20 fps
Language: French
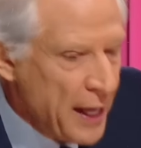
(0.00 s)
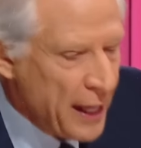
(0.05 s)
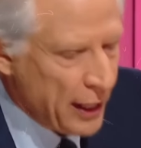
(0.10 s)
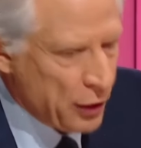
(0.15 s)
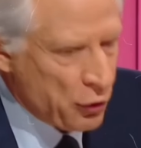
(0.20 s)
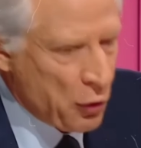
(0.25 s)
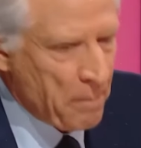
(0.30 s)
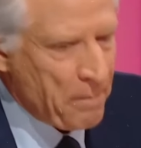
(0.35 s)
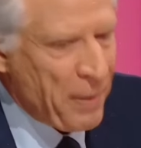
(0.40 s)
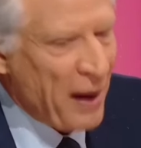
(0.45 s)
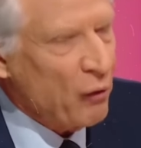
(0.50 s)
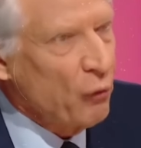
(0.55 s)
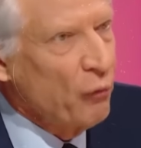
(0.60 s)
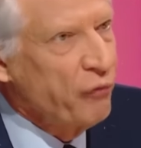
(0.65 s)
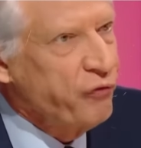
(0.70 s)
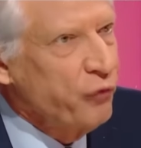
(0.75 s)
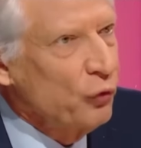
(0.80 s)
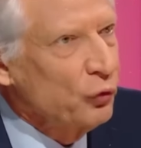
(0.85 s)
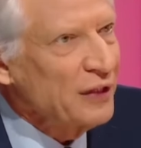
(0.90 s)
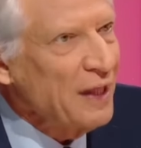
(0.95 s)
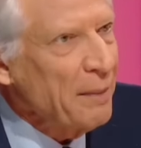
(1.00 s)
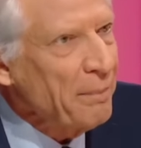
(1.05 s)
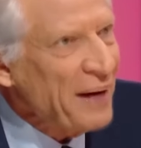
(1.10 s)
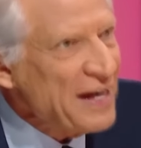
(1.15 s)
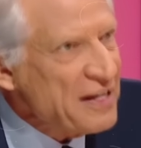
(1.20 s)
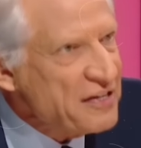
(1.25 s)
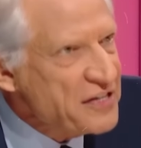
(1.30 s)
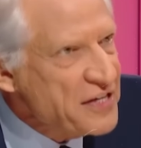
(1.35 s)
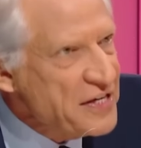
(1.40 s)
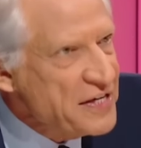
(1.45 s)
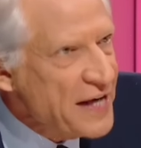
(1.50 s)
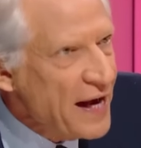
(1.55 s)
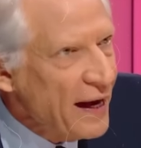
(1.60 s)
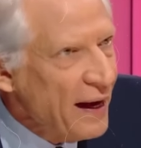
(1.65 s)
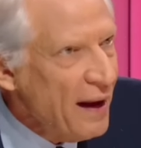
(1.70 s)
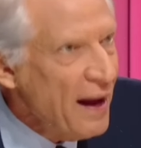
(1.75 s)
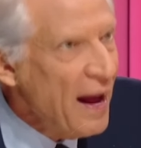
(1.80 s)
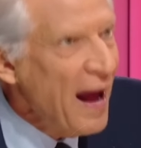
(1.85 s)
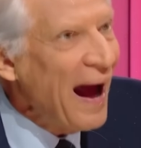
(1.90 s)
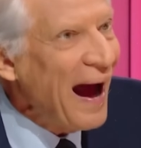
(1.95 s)
et de ne pas confondre les
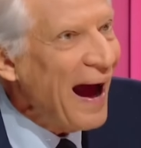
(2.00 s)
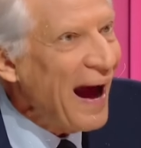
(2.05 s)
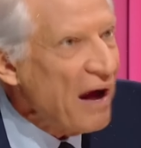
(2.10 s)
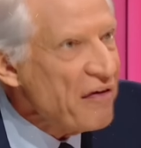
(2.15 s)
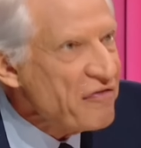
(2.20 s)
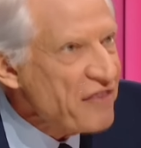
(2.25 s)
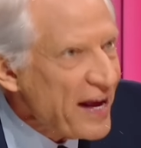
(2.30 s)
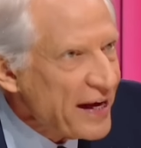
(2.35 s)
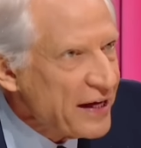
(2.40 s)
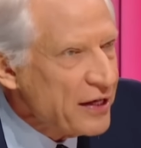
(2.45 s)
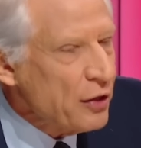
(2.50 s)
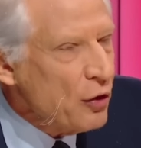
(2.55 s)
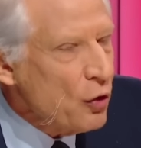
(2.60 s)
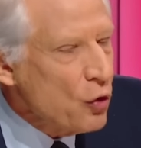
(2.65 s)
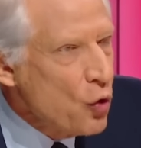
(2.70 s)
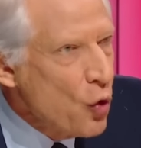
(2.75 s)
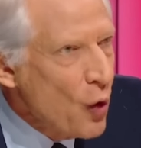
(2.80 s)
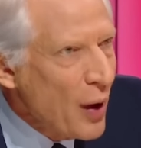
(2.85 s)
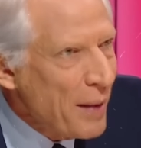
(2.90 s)
Palestiniens avec le